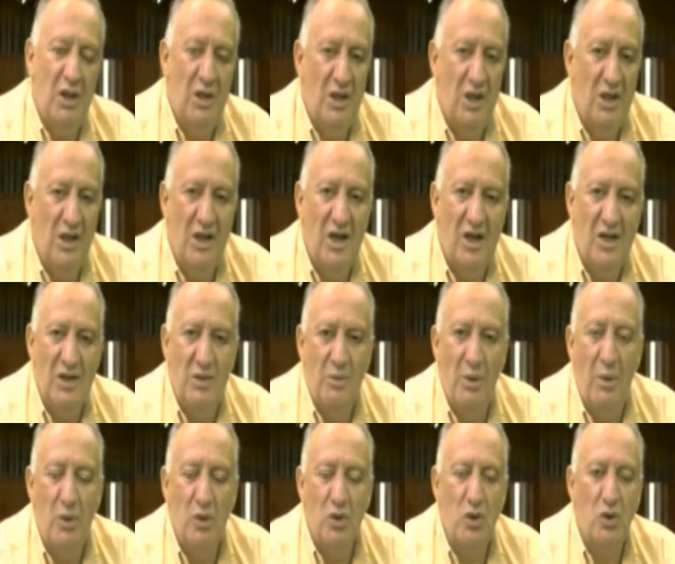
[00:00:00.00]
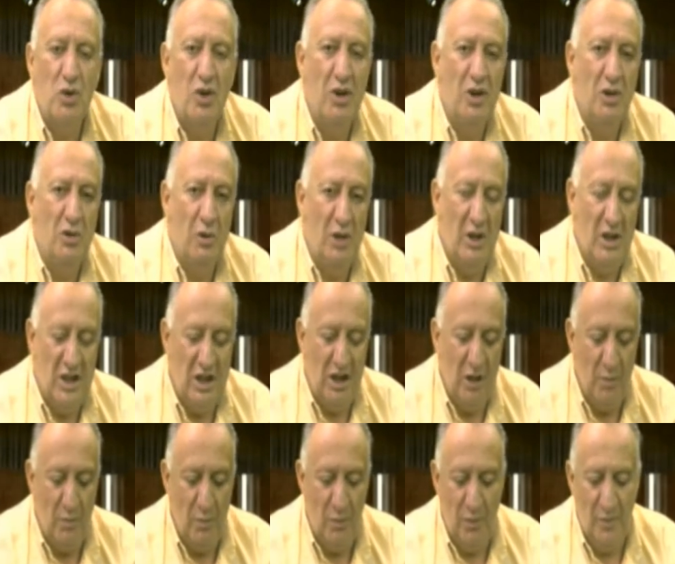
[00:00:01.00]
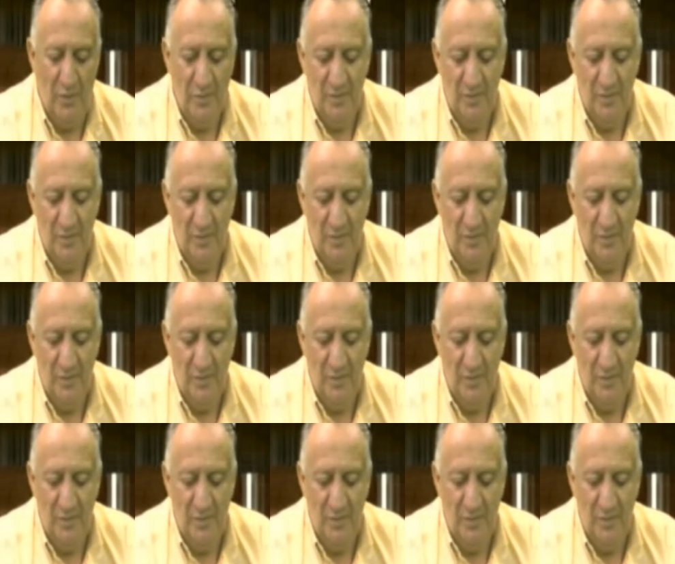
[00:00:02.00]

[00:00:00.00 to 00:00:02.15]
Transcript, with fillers: estéticas, se va sosteniendo en el tiempo